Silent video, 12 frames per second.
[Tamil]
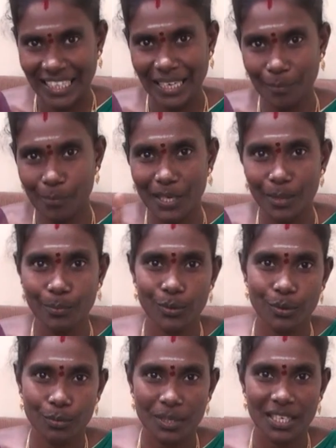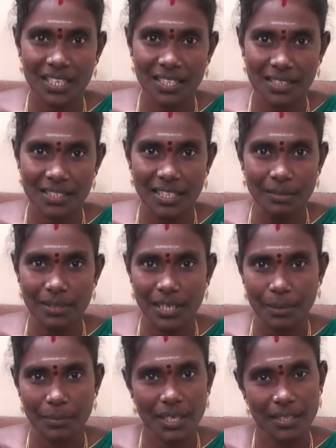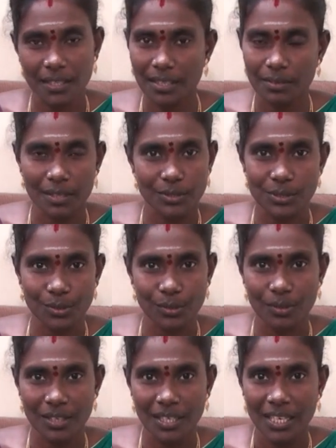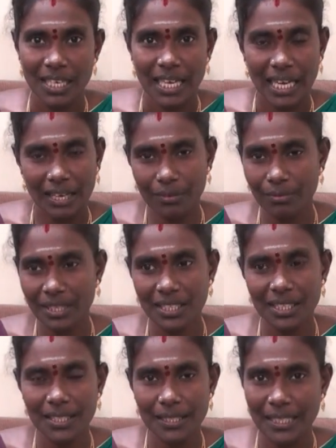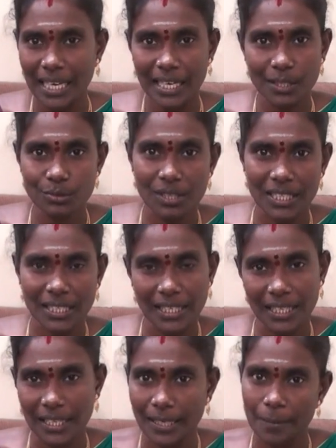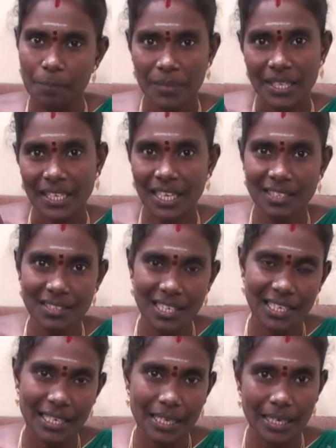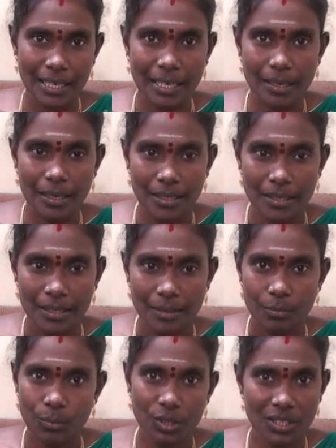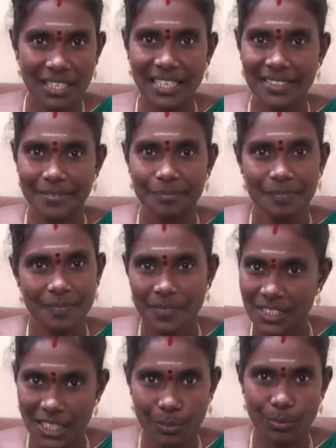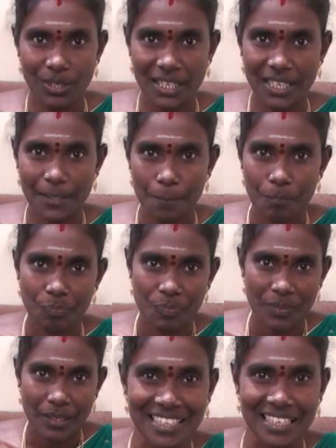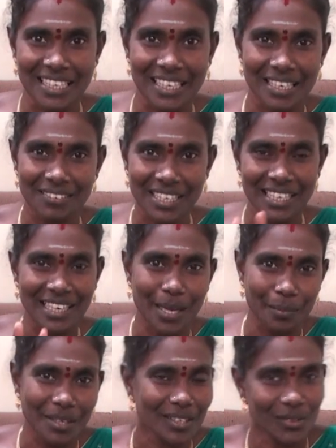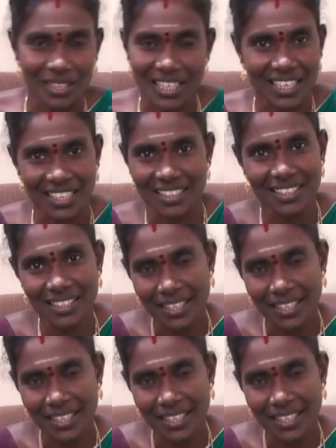என்ன பண்ண போகிறோம் அப்படின்றது தெளிவாக மிக தெளிவாக வச்சுருக்குறோம் அவர் வந்து நான் என்ன சொல்கிறேன் நீங்கள் கருத்தியெல்லாம் மோதுங்க சண்டை போடுங்க புரியல வரீங்களா அப்படின்னு அவர் கேட்டது